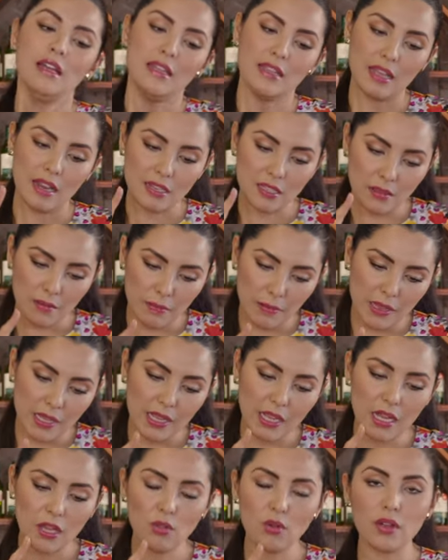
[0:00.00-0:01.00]
Ya les había
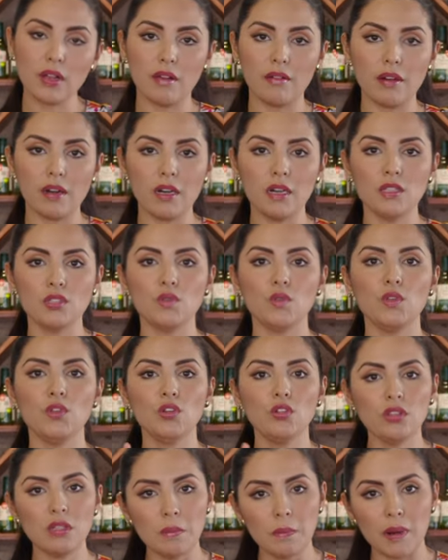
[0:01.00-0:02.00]
platicado, Cabernet
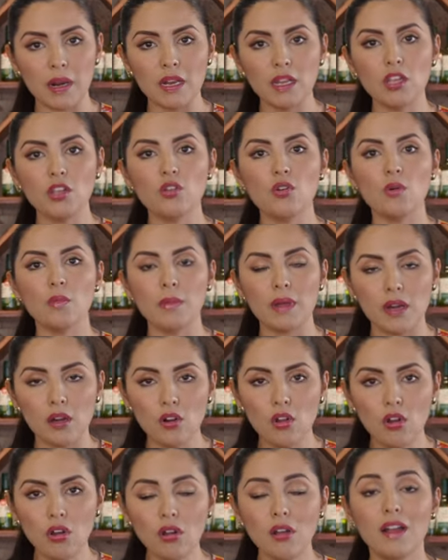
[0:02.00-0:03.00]
Sauvignon, Tempranillo,
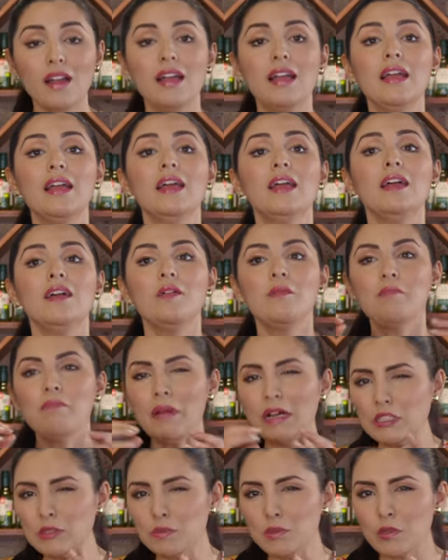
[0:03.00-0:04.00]
Merlot
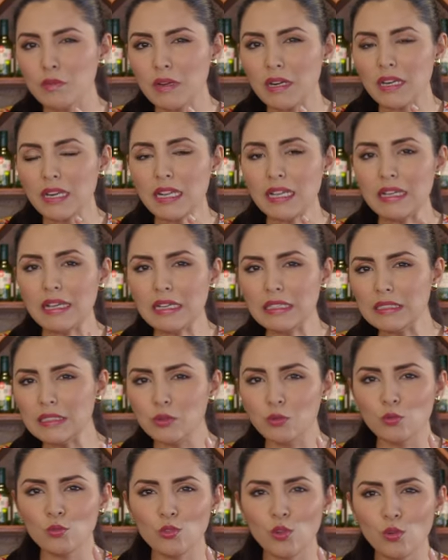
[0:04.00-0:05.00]
Paso por barrica,
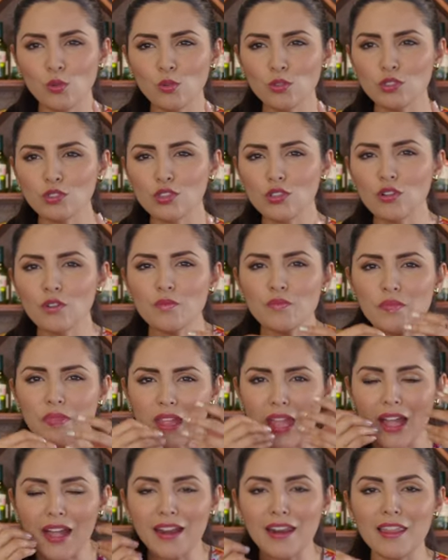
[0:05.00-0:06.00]
segundo uso,
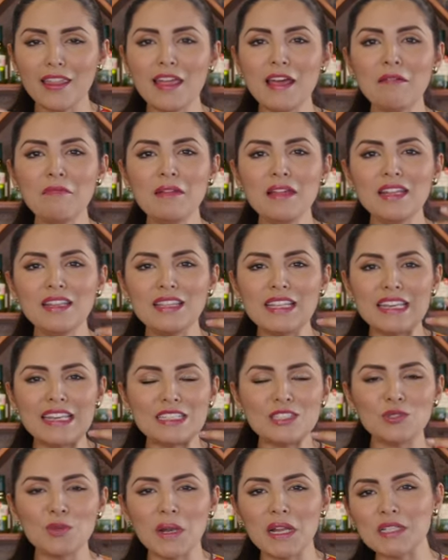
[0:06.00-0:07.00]
agradable,
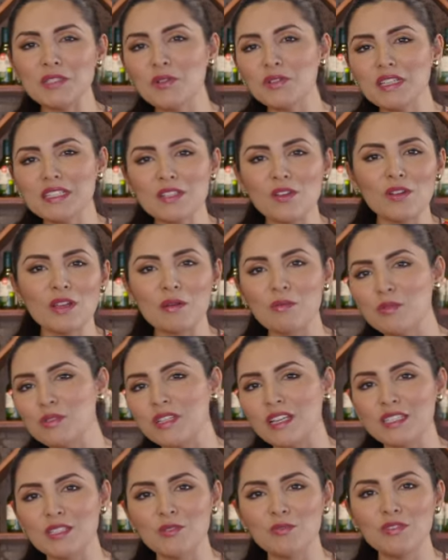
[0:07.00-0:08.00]
tienes todas las notas de lo que
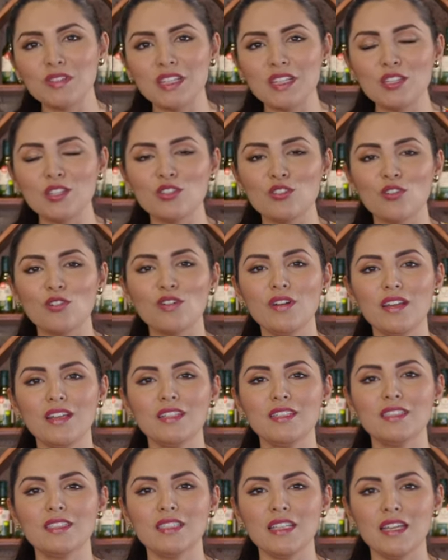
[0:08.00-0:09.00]
buscas de un tinto
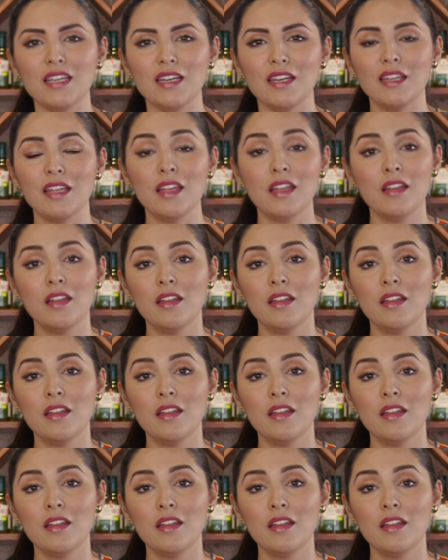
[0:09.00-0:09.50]
este,